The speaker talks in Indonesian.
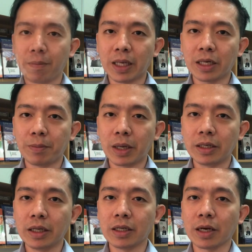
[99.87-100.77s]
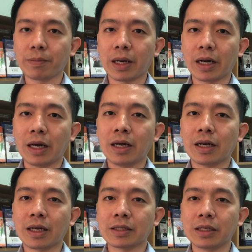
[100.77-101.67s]
Pada banian yang parah,
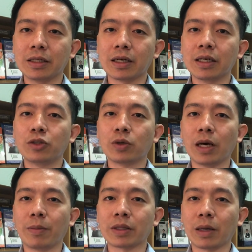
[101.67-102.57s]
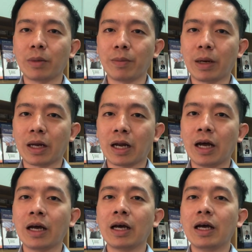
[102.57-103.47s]
rasa nyeri juga bertambah
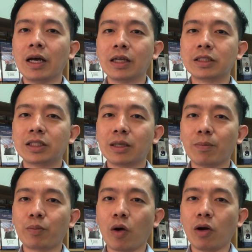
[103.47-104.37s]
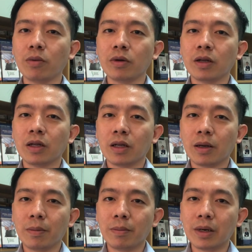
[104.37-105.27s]
parah. Jempol
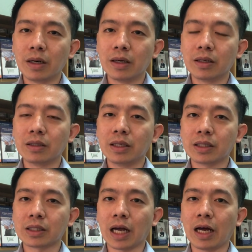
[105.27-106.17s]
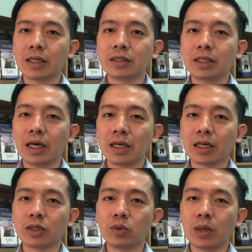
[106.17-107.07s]
mendesak jari
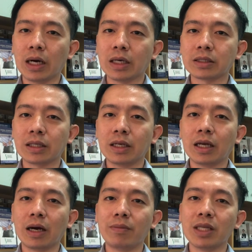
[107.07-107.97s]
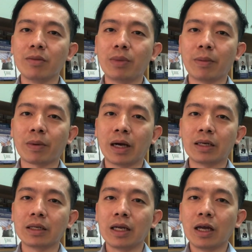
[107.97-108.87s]
kedua sehingga menyebabkan
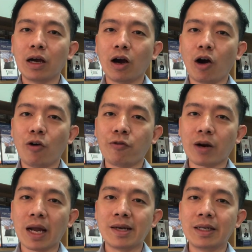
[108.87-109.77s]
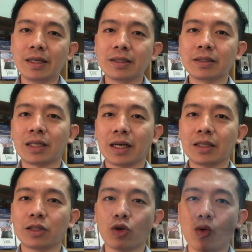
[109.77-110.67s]
overriding
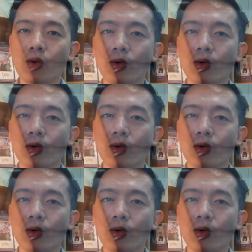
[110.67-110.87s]
second toe.